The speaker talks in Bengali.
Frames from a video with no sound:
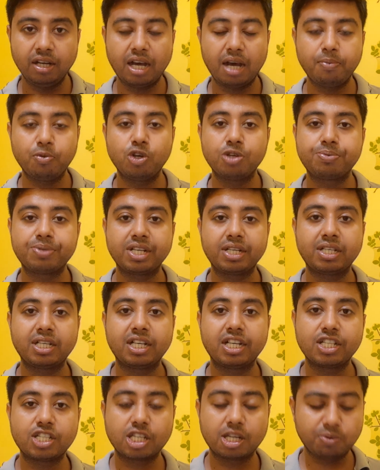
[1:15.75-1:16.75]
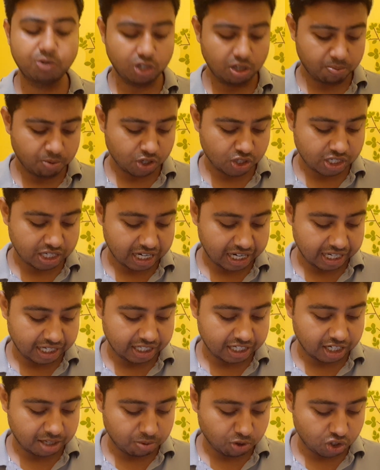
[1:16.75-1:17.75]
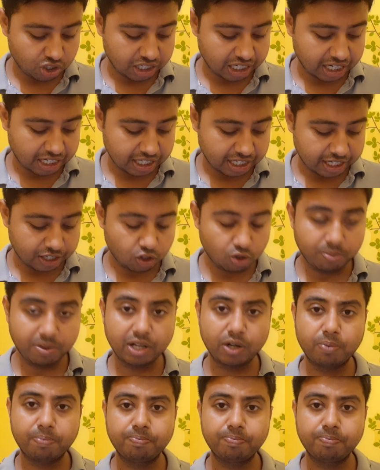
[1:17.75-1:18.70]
আমি ওয়েবসাইটটা ডিসক্রিপশন বক্সে লিঙ্ক দিয়ে দেবো সেখান থেকে তোমরা